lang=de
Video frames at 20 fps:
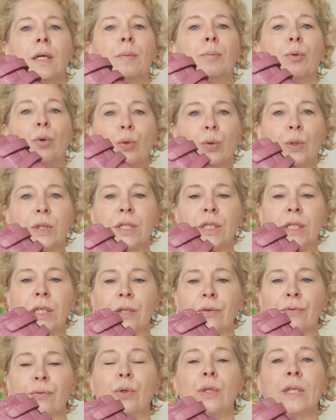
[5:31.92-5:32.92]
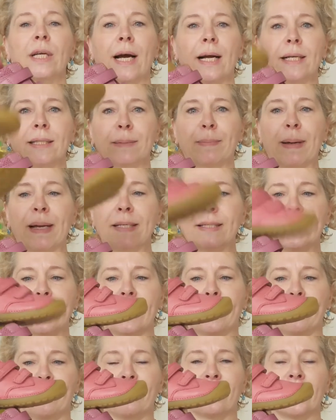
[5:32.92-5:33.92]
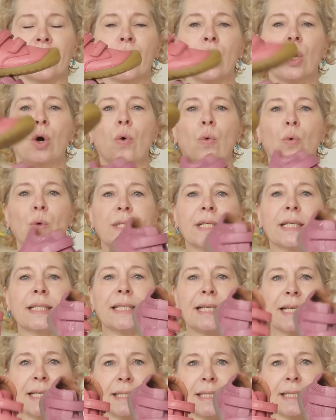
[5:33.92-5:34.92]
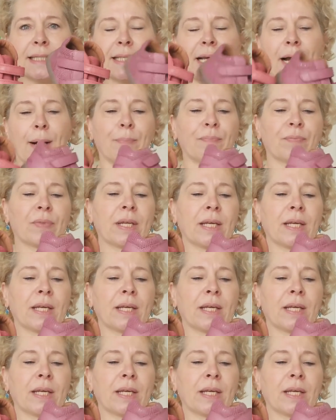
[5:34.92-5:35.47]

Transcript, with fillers: produziert wurde als bei dem. Und das ist es ja.